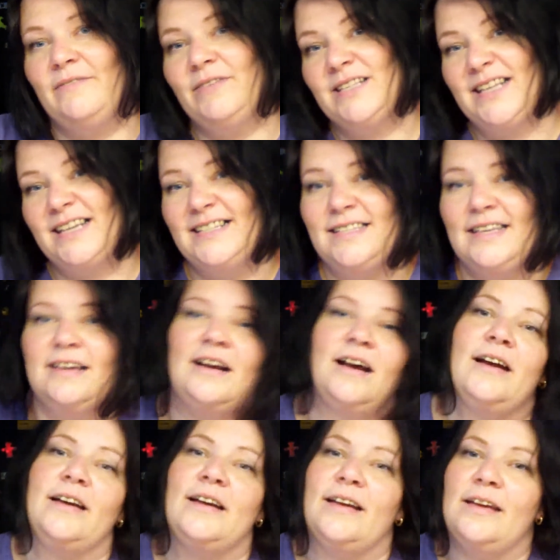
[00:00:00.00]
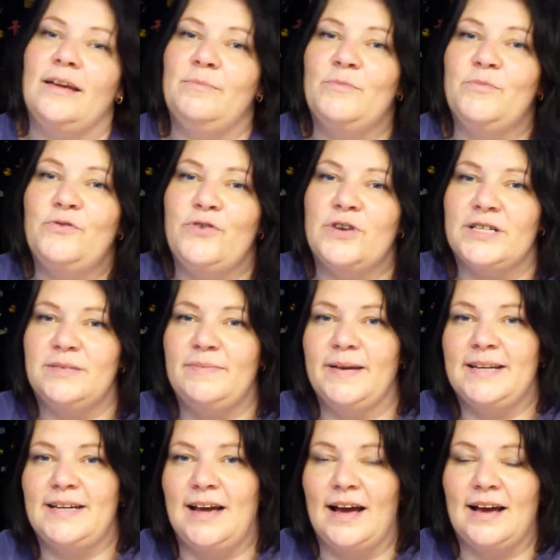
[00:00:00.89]
was heißt gerade eben, vor zwei
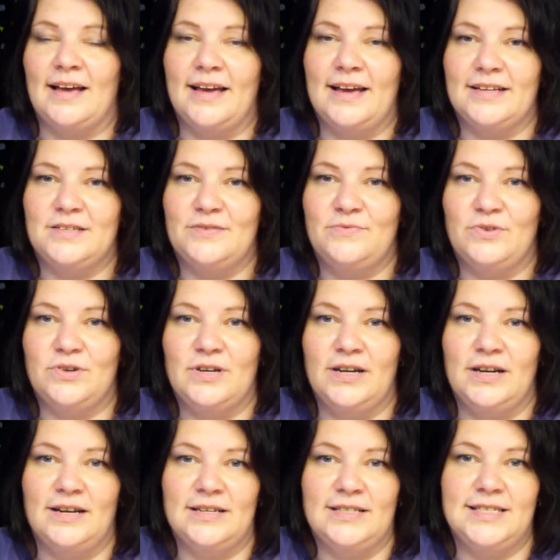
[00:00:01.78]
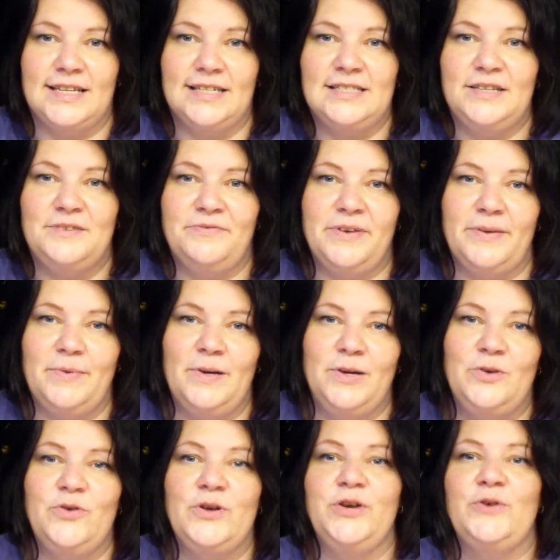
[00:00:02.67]
Tagen erst von der Sensi
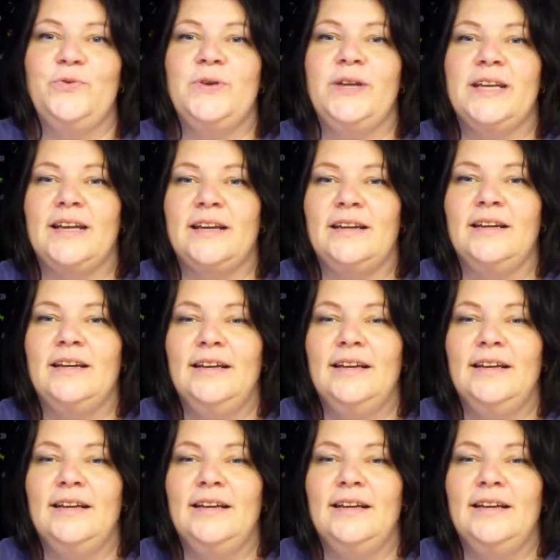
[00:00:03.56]
Family Reunion